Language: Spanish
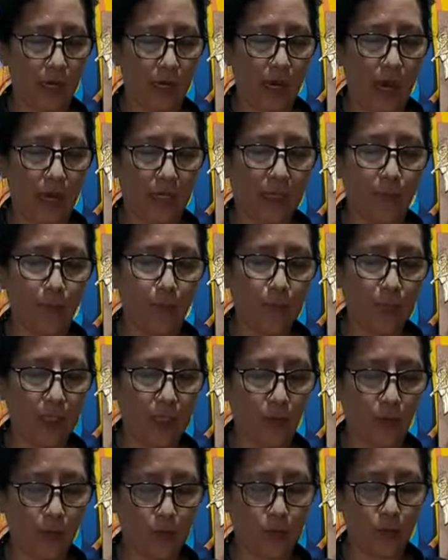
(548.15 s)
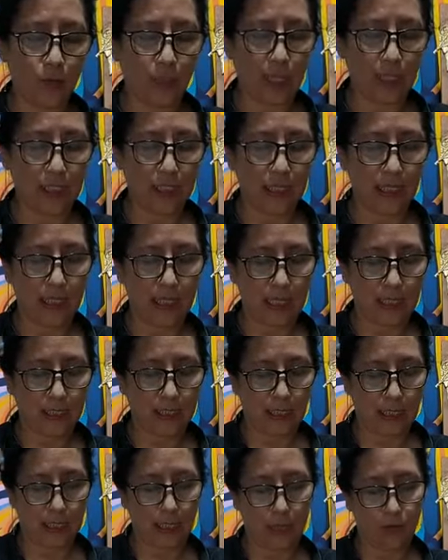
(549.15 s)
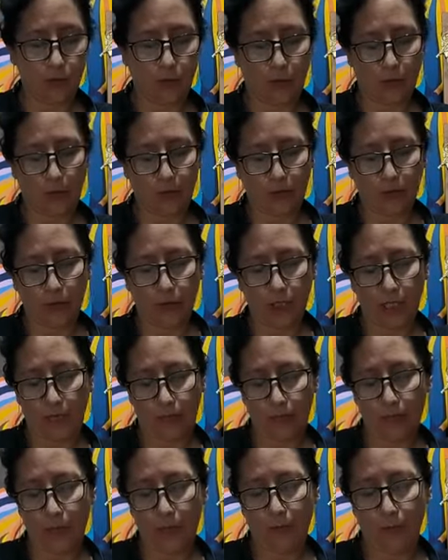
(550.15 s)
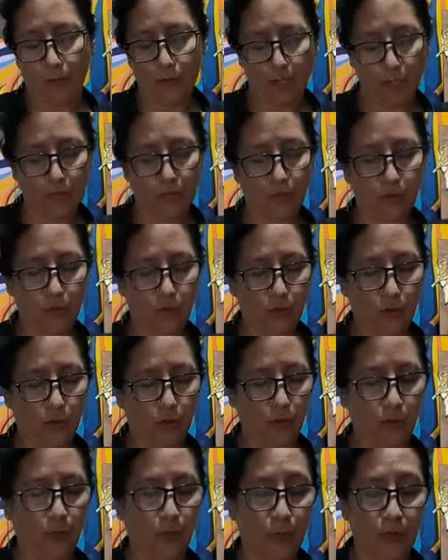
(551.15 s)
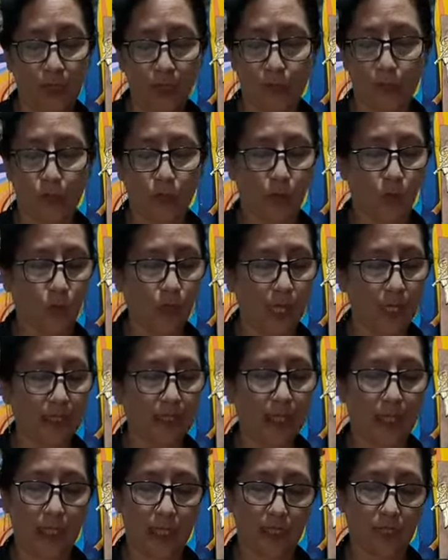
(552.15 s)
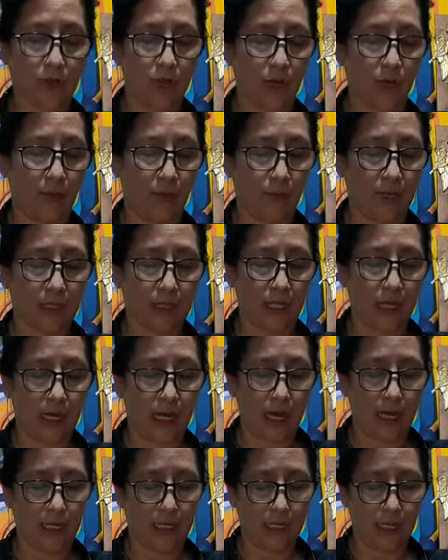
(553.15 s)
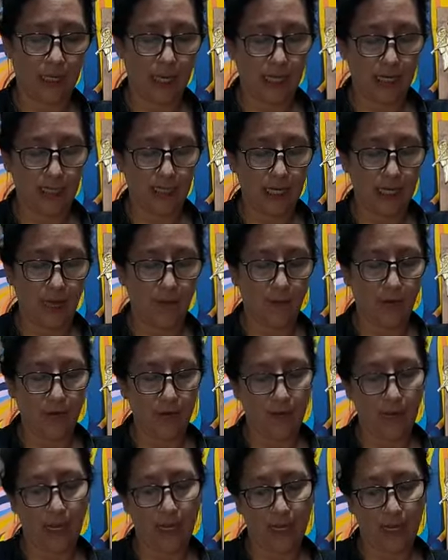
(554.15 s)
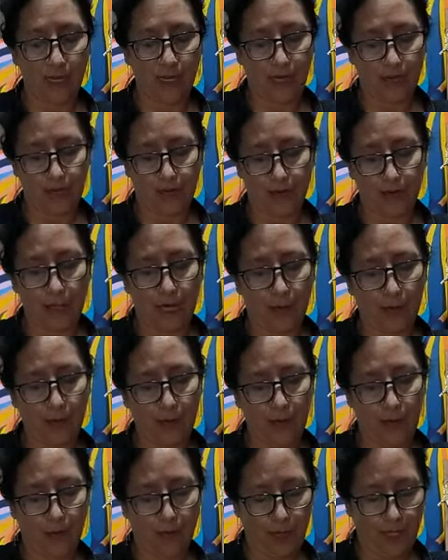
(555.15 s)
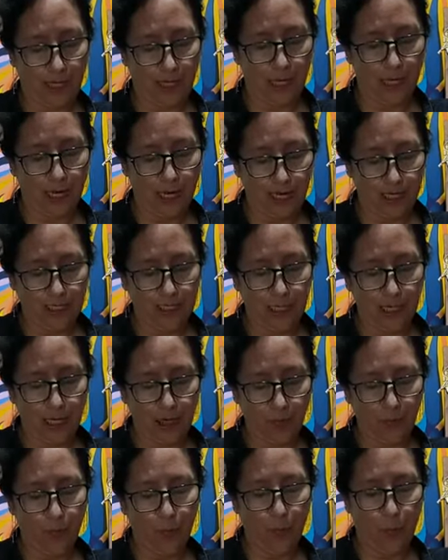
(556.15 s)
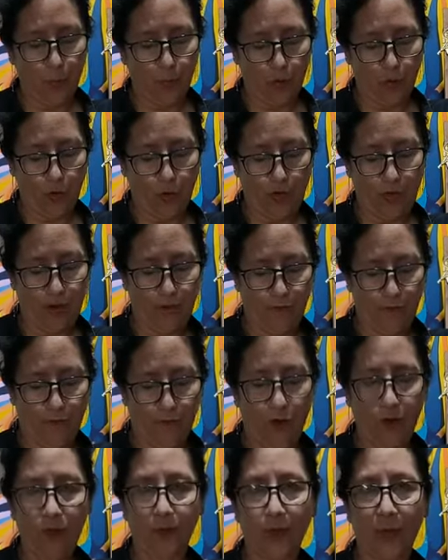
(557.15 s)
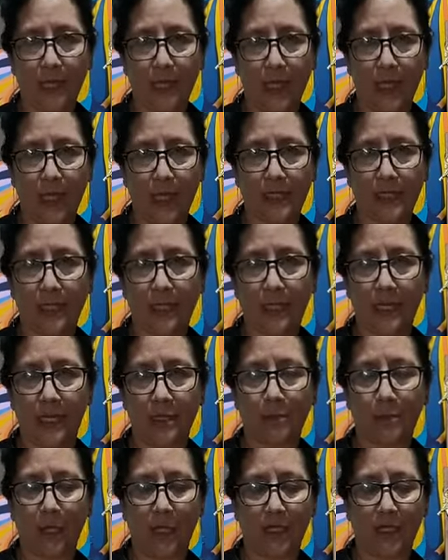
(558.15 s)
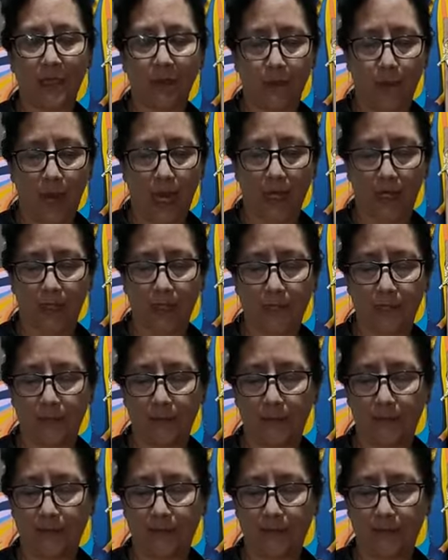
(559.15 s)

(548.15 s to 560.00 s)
Aquí pusimos unas líneas siguiendo el patrón que habíamos hecho. Nosotros pusimos unas líneas con el pincel liner de la misma, de la misma manera, siguiendo un poco la forma de las líneas principales.